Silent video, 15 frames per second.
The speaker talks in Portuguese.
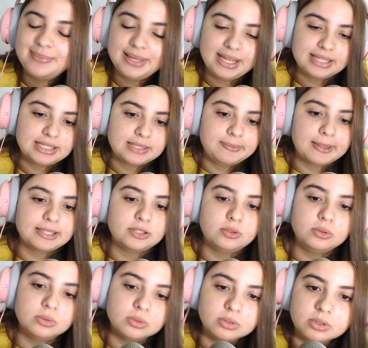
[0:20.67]
Peguei essas peças
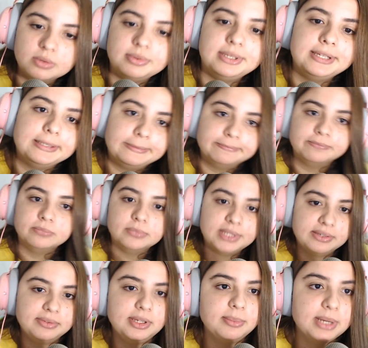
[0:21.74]
do Google e não
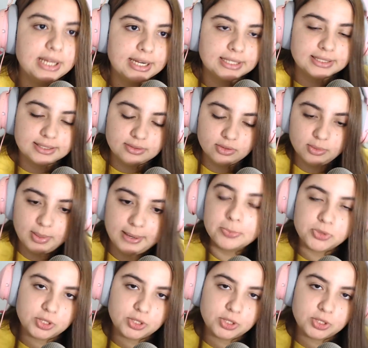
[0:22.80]
teve nenhuma graça, tudo bem.